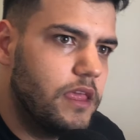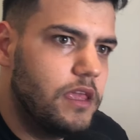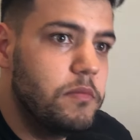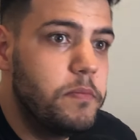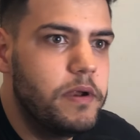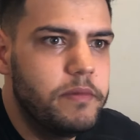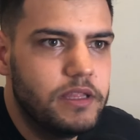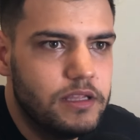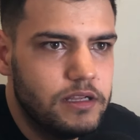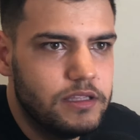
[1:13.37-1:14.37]
que me
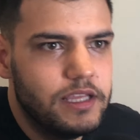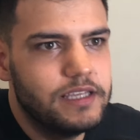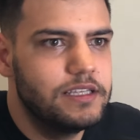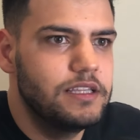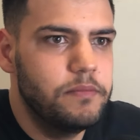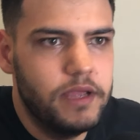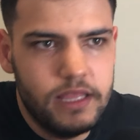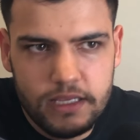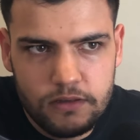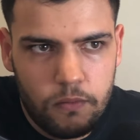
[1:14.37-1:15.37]
permita ter essa
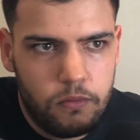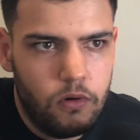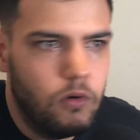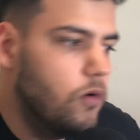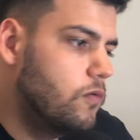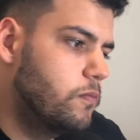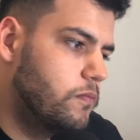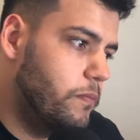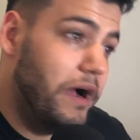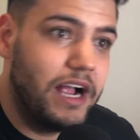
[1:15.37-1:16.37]
independência? Ou
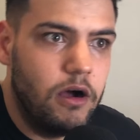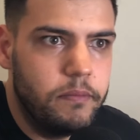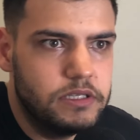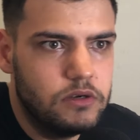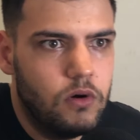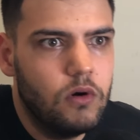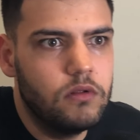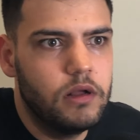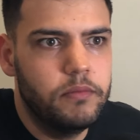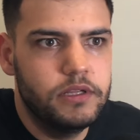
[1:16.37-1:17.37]
pagar uma
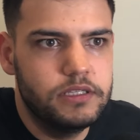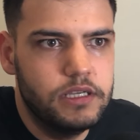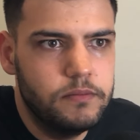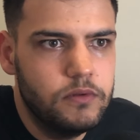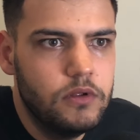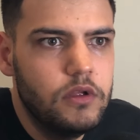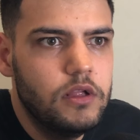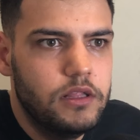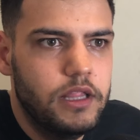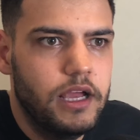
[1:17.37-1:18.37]
psicóloga, por exemplo?
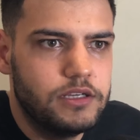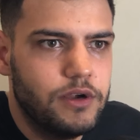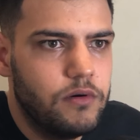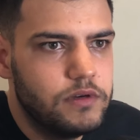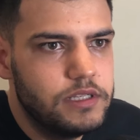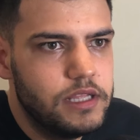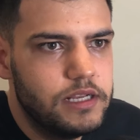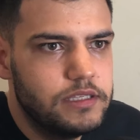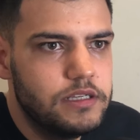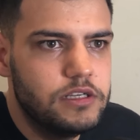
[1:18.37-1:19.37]
Né? Acho que é uma coisa
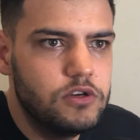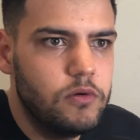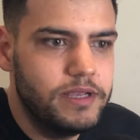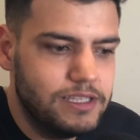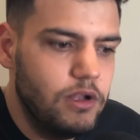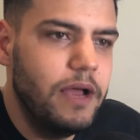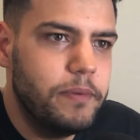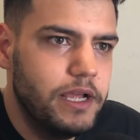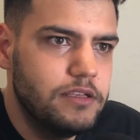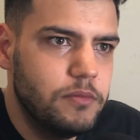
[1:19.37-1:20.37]
interessante de começar a olhar
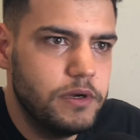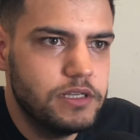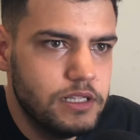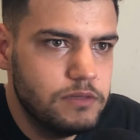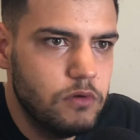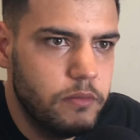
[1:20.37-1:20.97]
para isso a partir desse